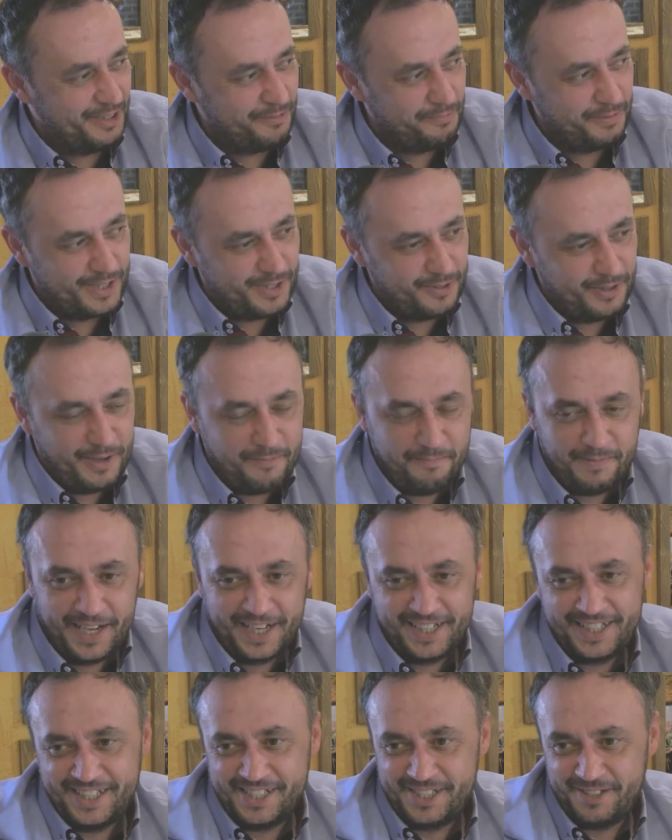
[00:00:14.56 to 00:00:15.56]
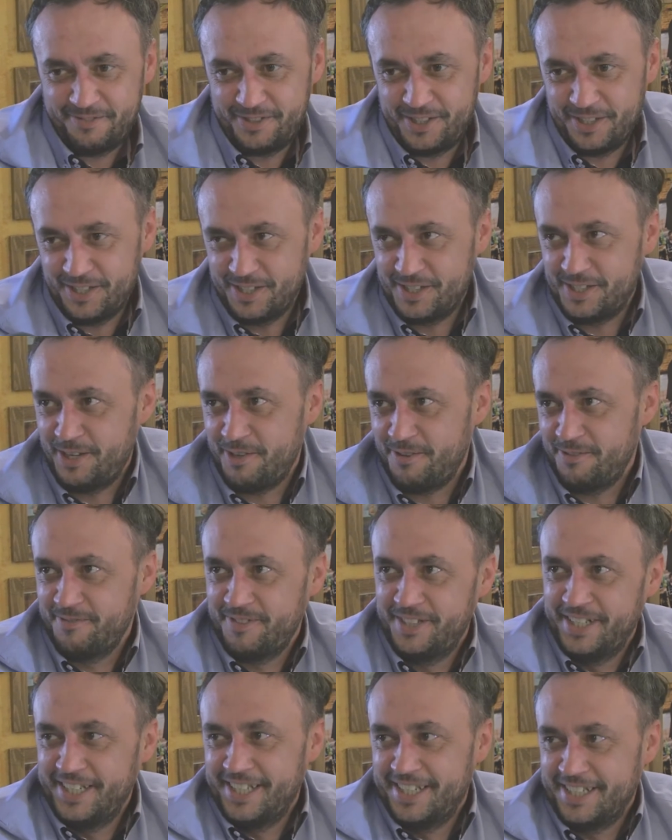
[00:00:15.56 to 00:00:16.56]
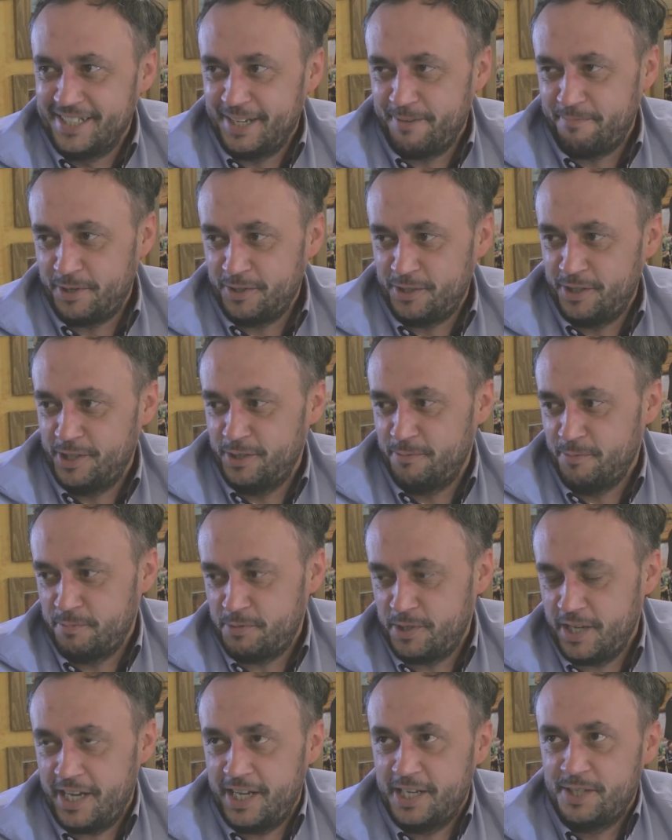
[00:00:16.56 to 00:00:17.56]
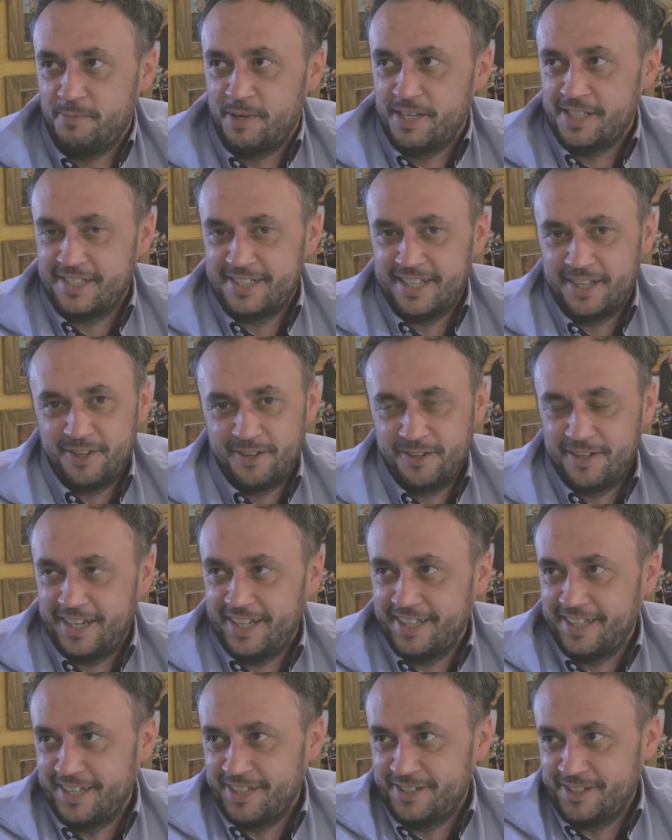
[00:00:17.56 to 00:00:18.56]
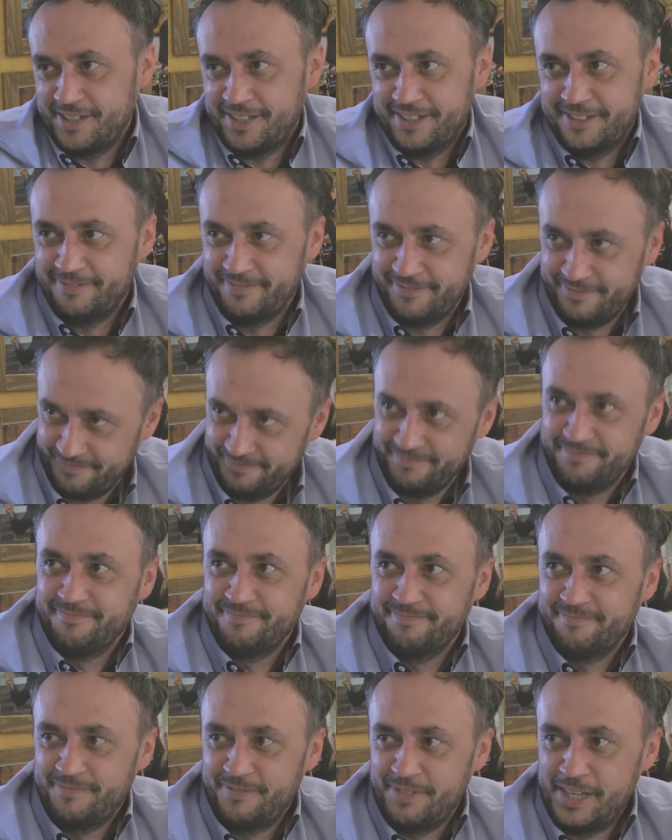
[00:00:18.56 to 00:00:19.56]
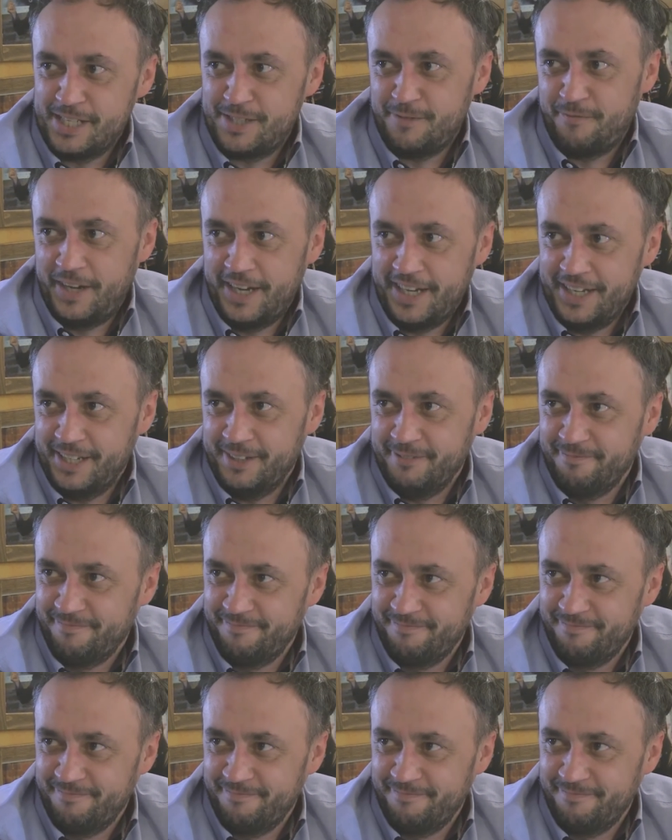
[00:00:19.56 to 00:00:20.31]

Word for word: dopisuje, piękne dziewczyny są. Zaprosiliśmy, przyjechaliśmy aż z Sanoka, także jest fajnie.